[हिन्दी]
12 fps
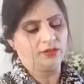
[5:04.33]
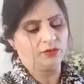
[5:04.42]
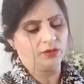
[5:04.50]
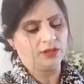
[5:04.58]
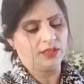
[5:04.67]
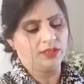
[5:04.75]
तो
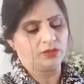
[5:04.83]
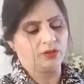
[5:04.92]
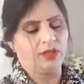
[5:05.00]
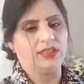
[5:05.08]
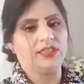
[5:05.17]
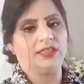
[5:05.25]
इजीली इसको
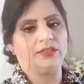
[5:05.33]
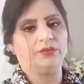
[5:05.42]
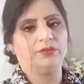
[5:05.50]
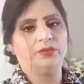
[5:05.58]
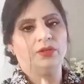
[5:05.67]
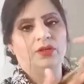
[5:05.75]
ले जाती
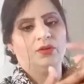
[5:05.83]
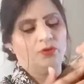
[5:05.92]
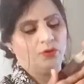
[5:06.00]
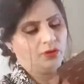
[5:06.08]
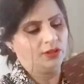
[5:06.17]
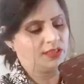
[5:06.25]
हूँ
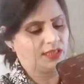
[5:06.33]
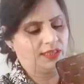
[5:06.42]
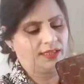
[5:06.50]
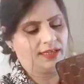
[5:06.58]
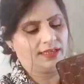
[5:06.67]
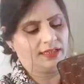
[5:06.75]
और इसके अंदर
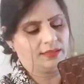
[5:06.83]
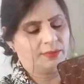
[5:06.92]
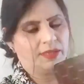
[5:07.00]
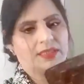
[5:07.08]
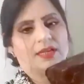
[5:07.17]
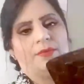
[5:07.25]
आई गेस मेरा
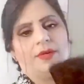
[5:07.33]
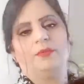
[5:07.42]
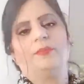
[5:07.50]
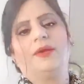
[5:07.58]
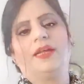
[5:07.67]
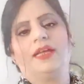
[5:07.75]
सामान भी
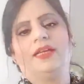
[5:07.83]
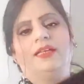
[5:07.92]
पड़ा है